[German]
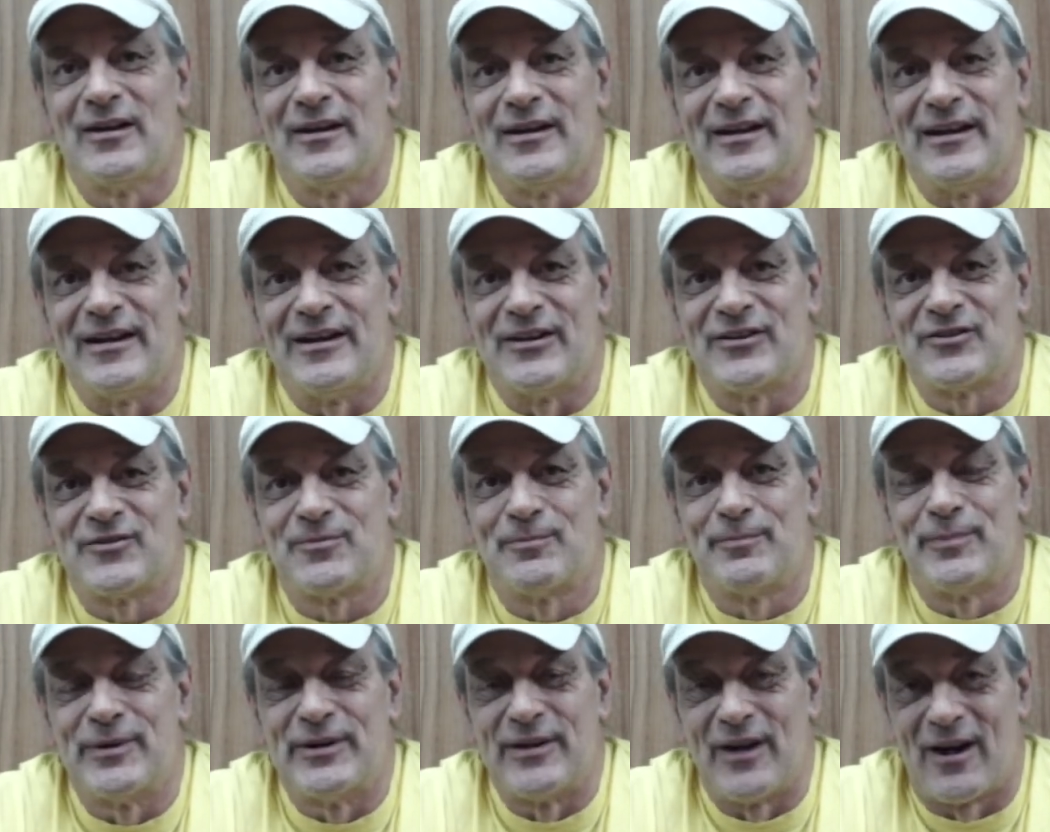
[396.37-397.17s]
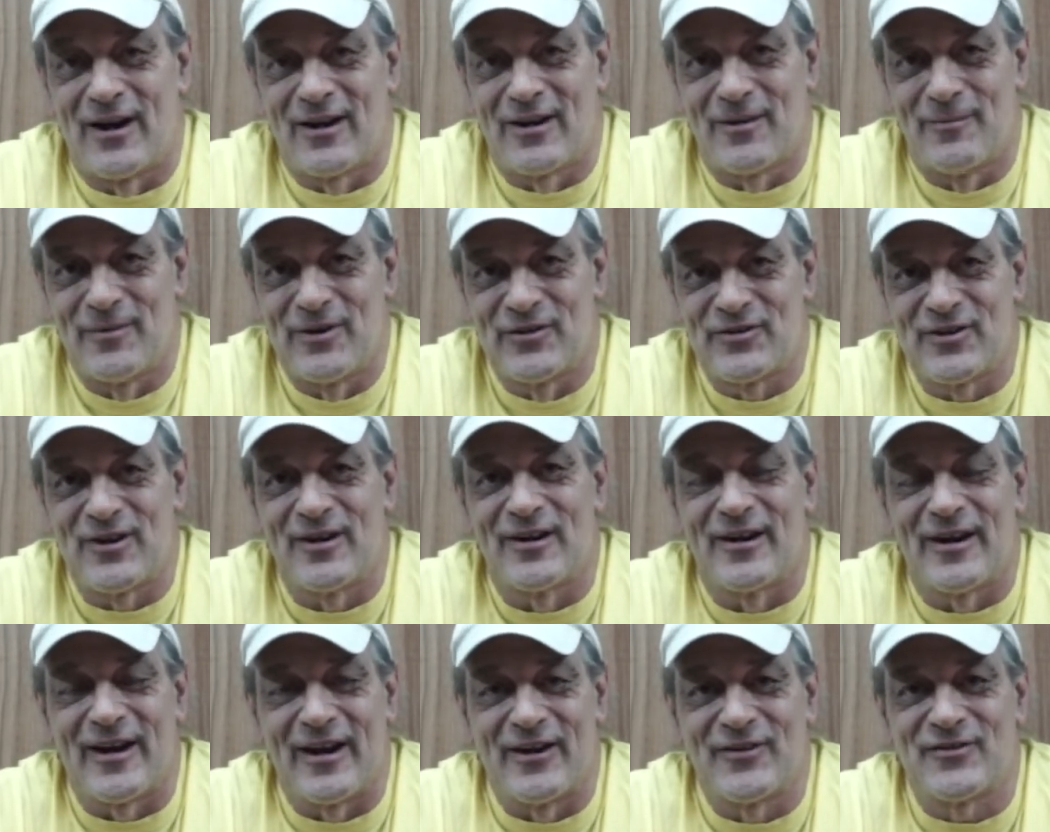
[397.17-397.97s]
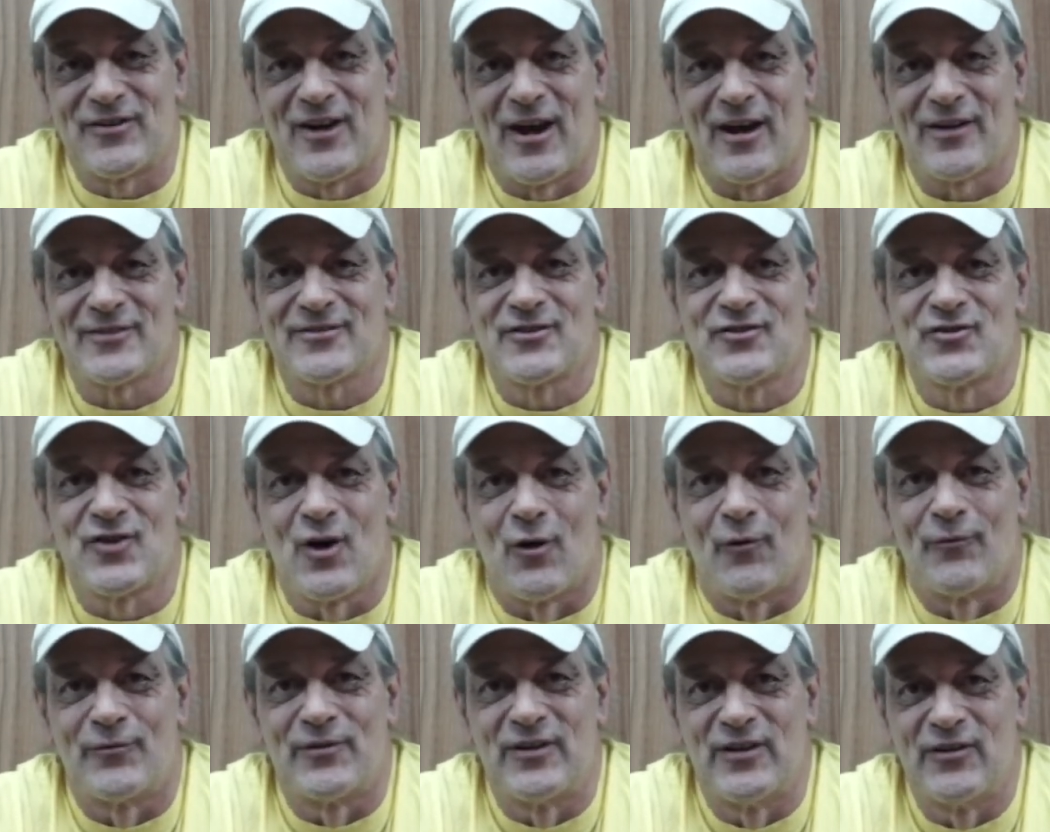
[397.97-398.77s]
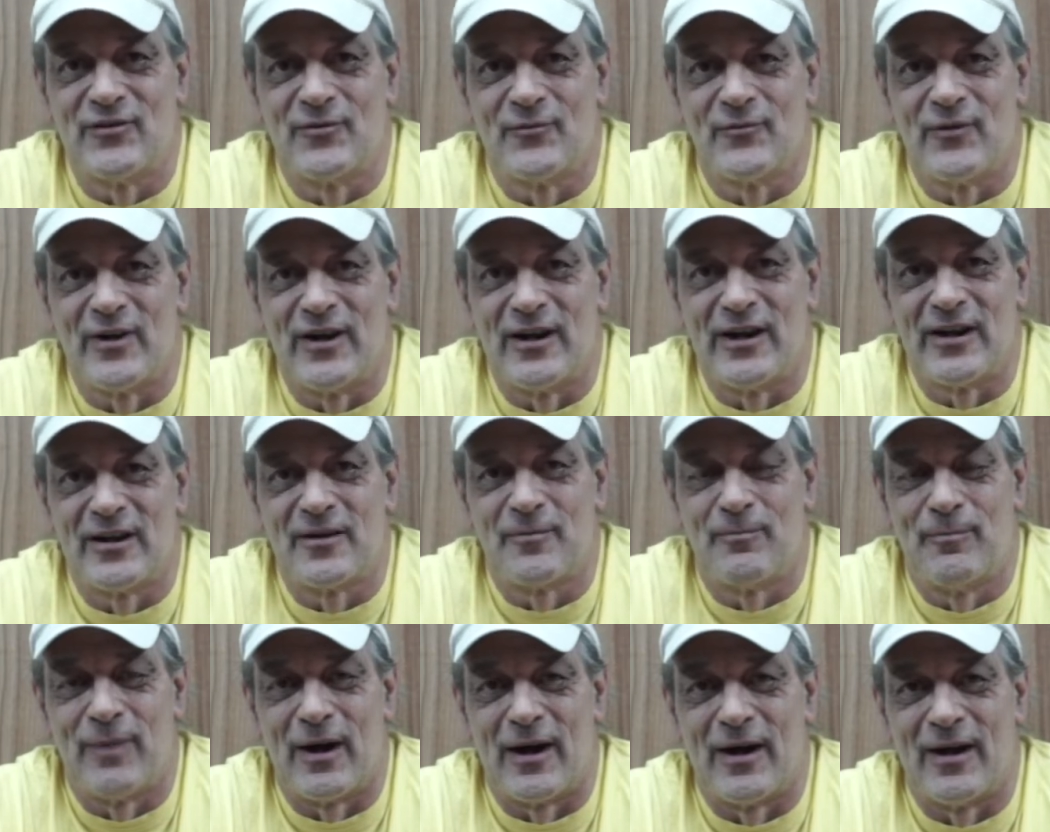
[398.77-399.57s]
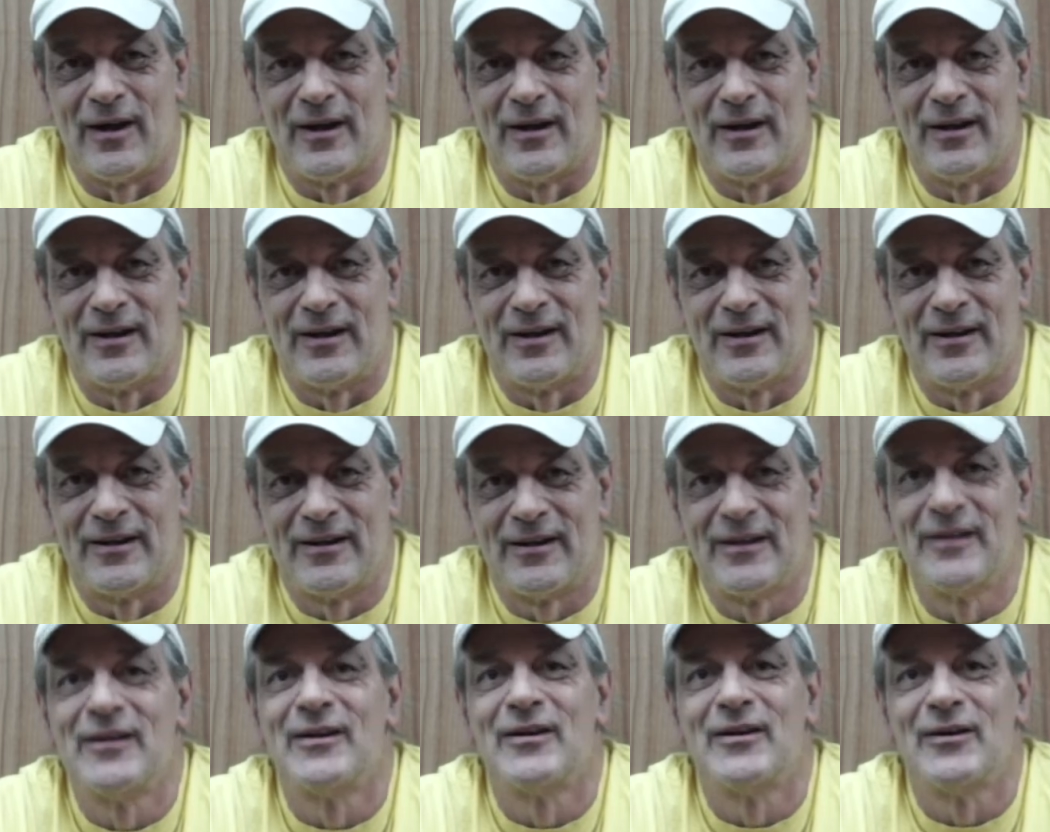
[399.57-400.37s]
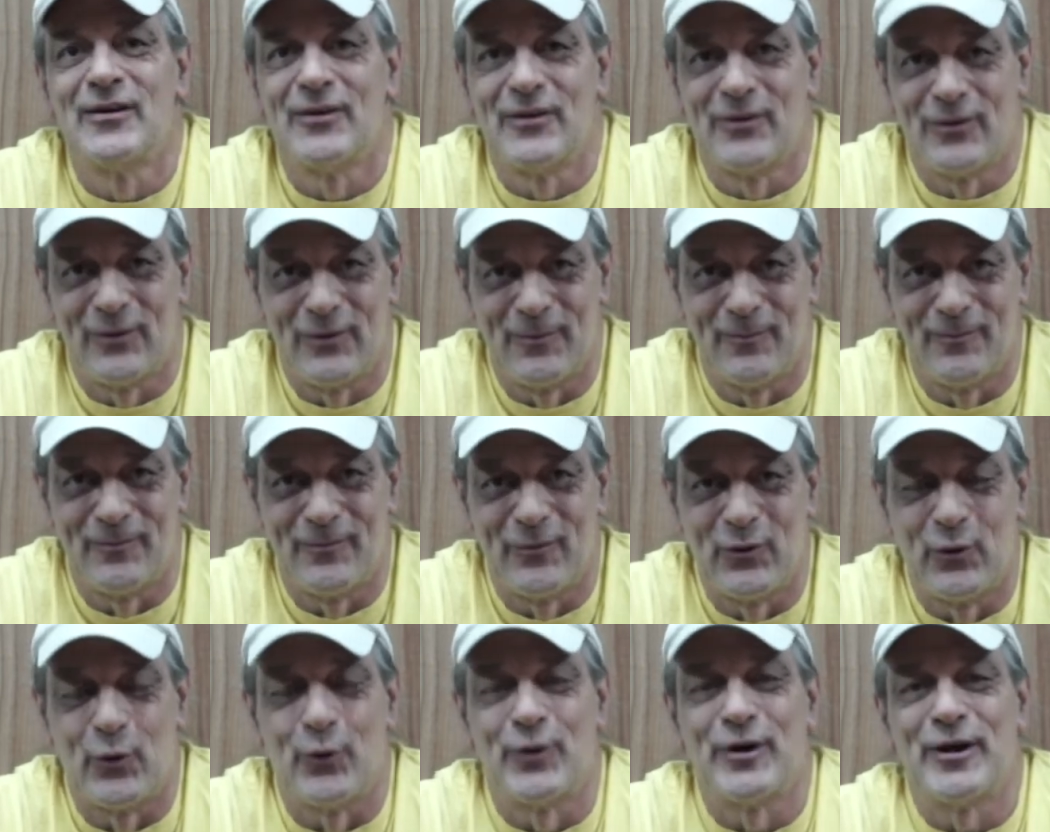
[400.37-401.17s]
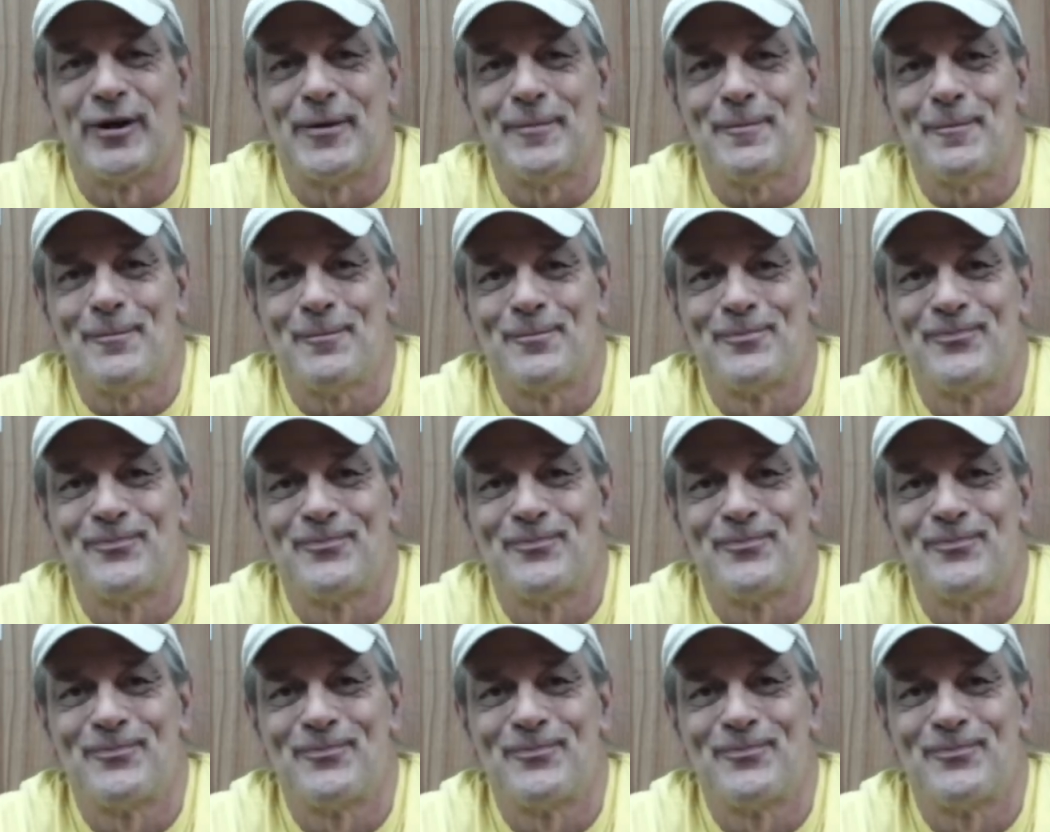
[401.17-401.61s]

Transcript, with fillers: Ich bedanke mich recht herzlich auf diesem Weg bei Günni.